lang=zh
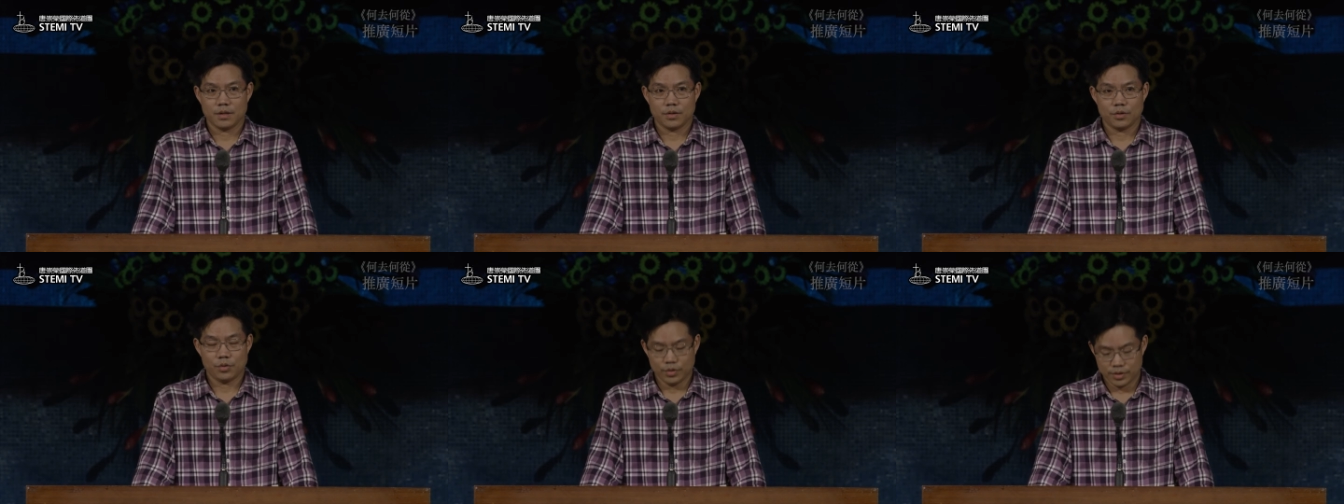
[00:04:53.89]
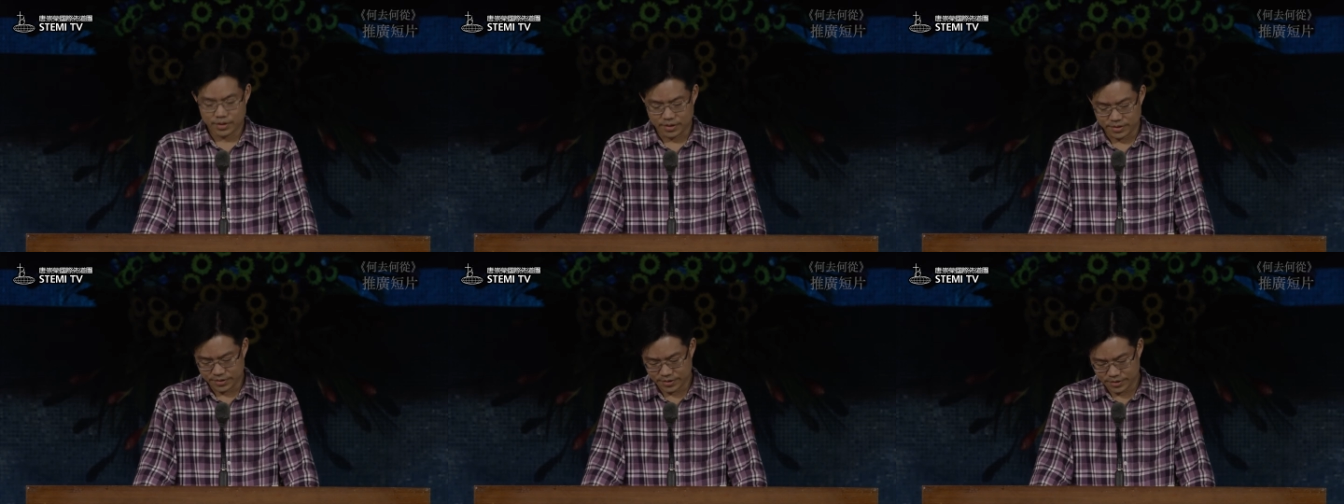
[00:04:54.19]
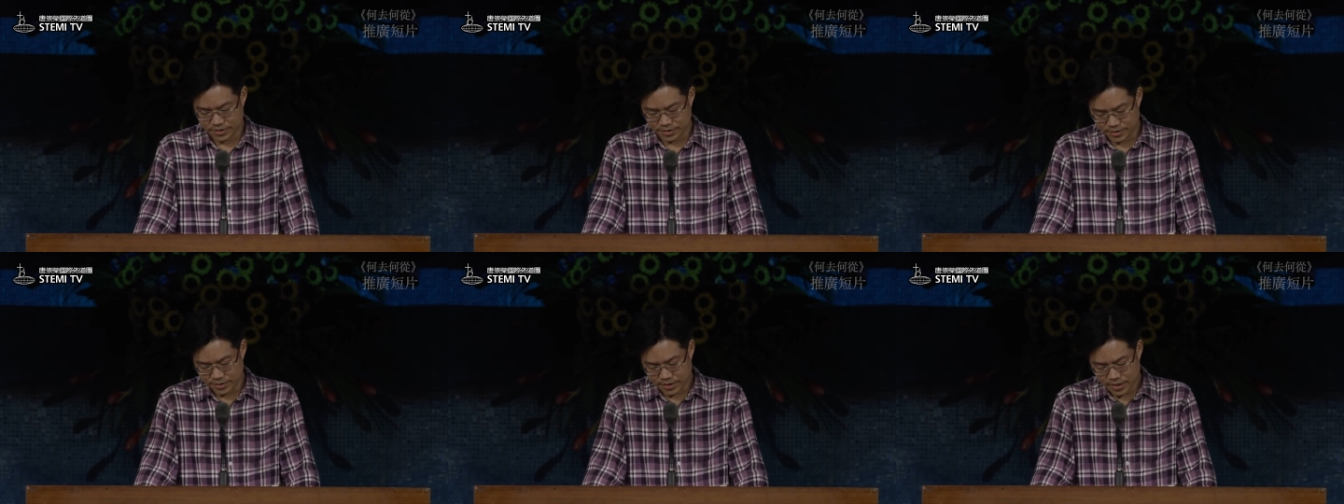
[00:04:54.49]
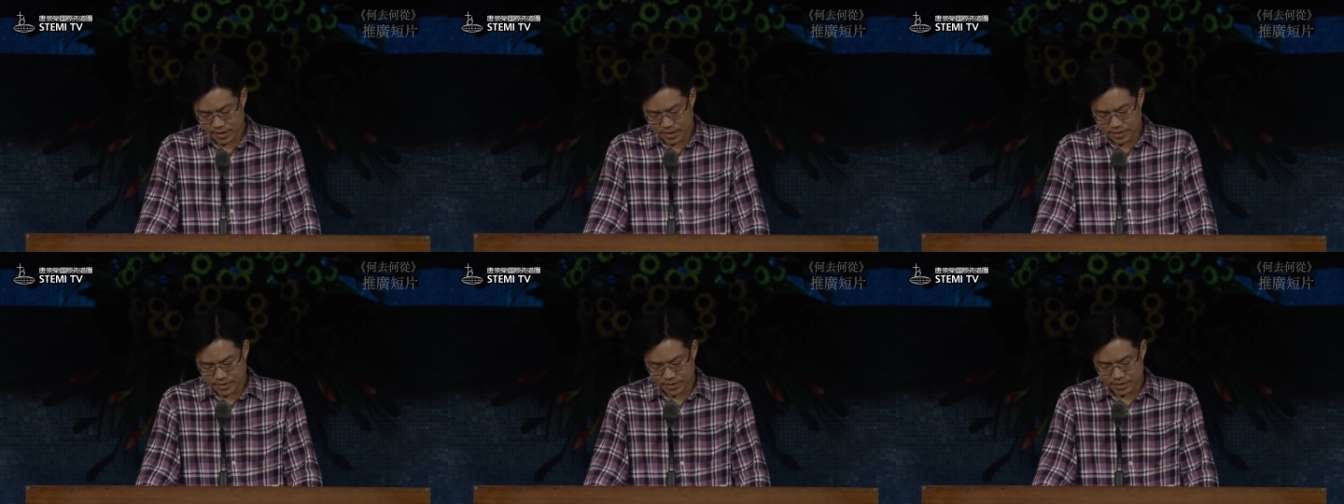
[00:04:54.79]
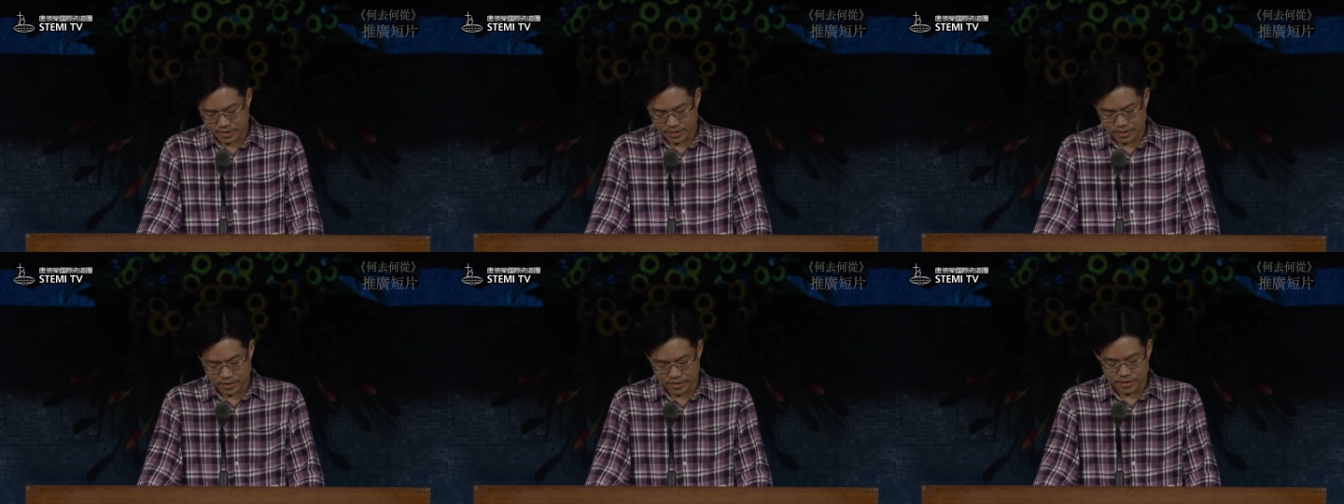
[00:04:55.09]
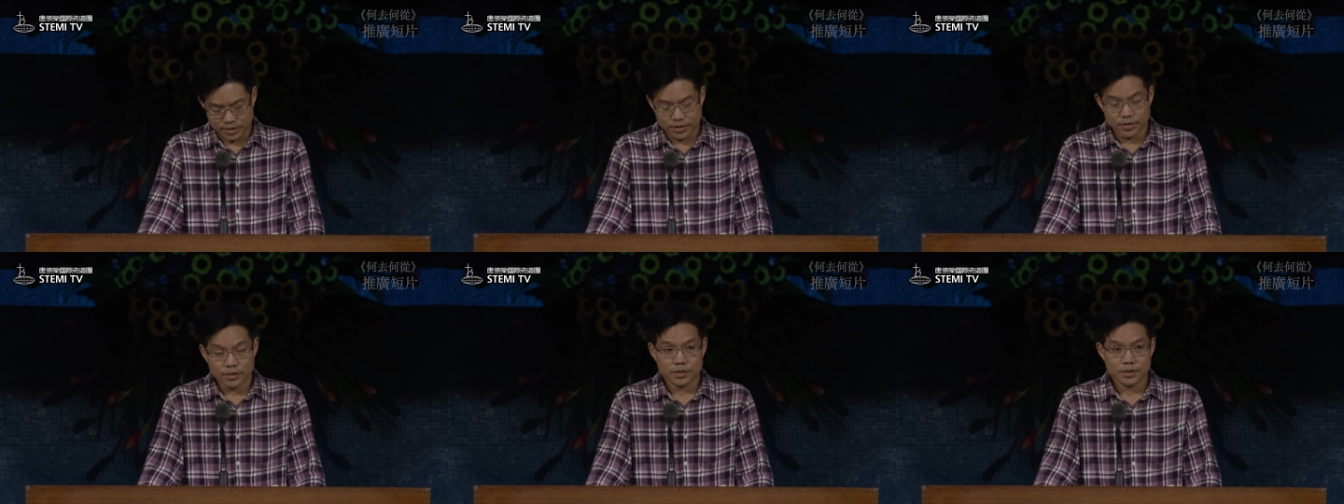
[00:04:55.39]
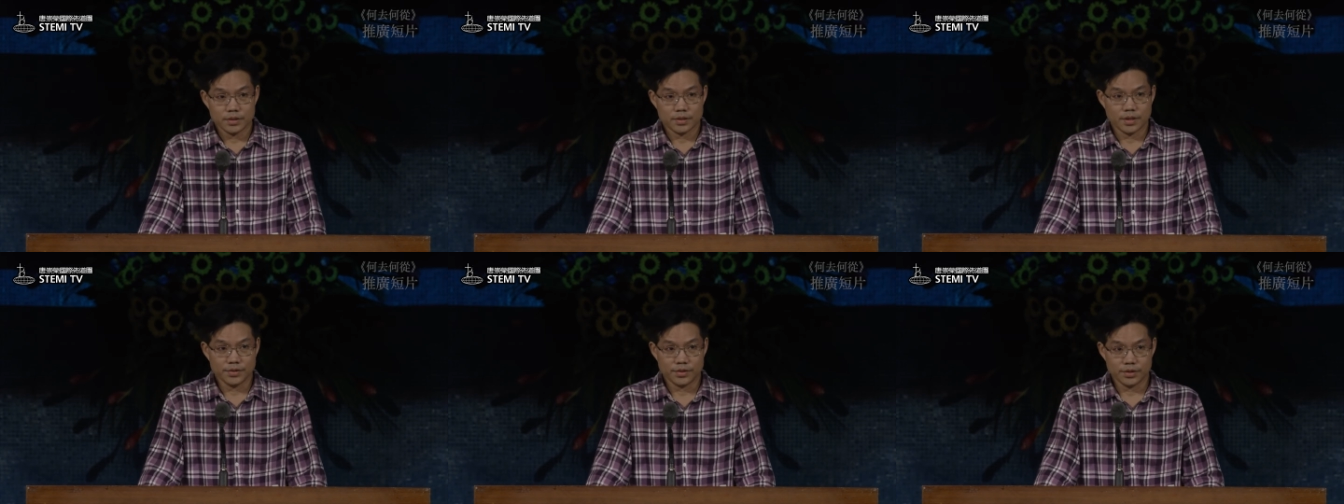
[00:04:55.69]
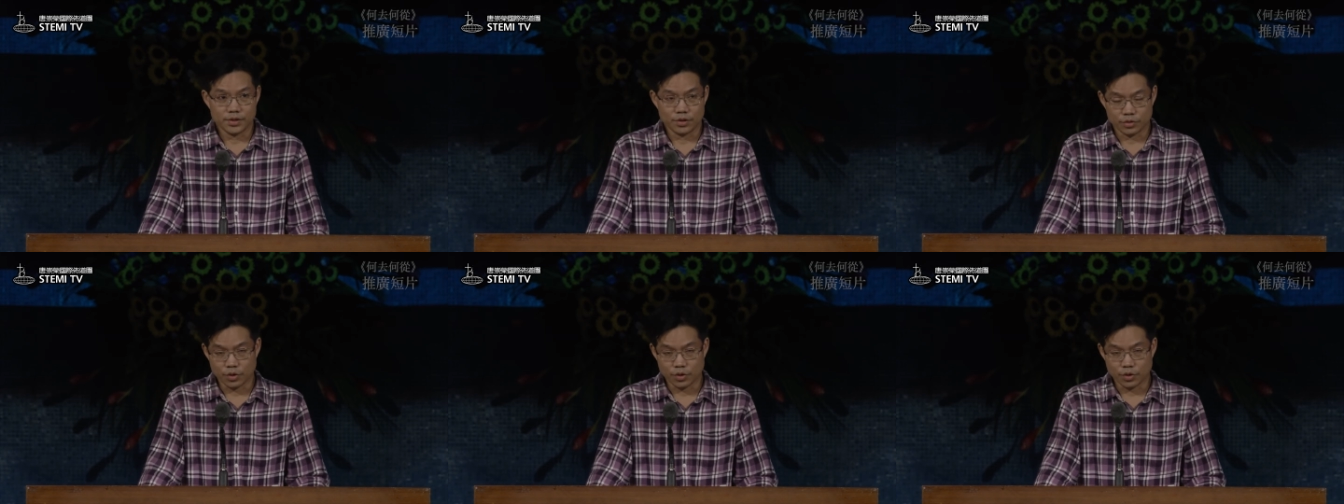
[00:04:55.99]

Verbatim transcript: 或者是这个甚至